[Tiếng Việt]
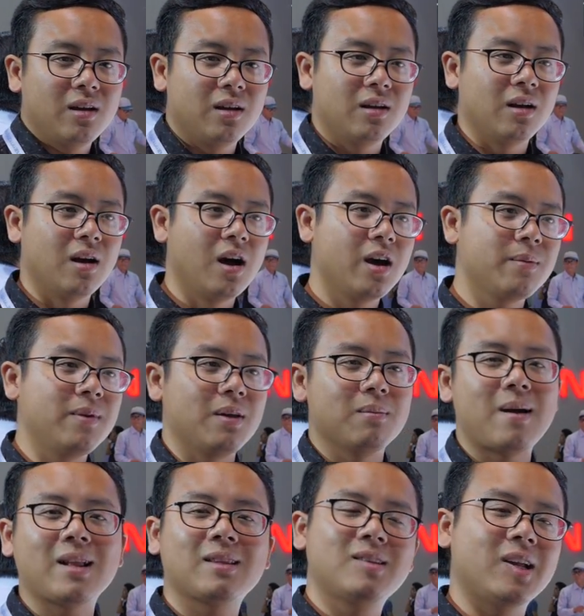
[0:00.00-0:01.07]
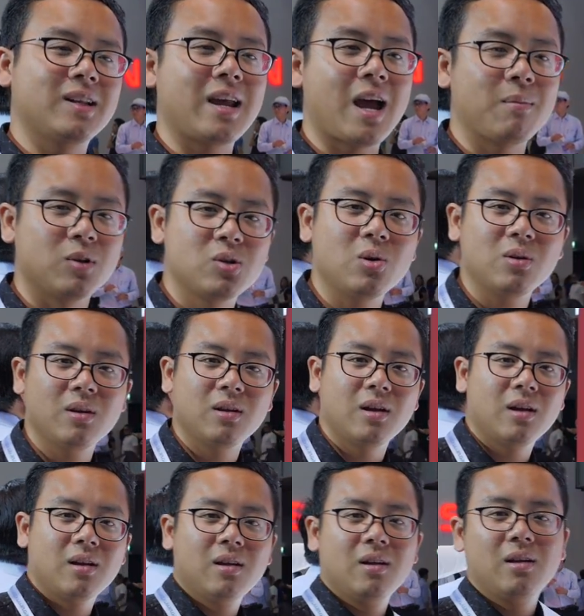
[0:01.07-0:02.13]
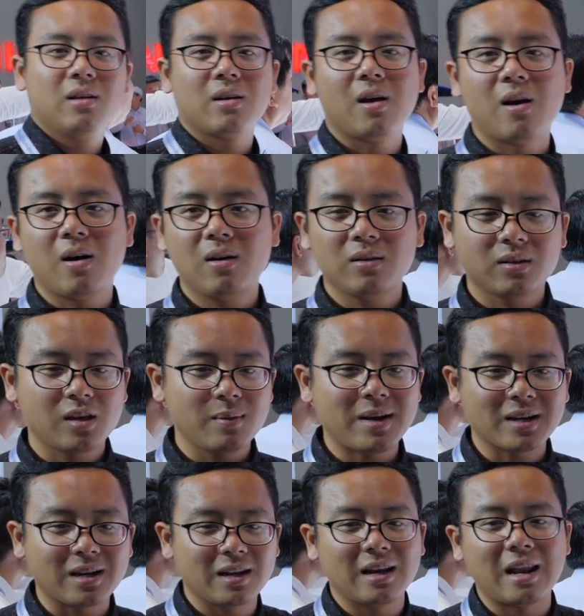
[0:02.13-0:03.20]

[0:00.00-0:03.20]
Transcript: ờ, hơi bị mát chân ga một chút đó khi bạn cần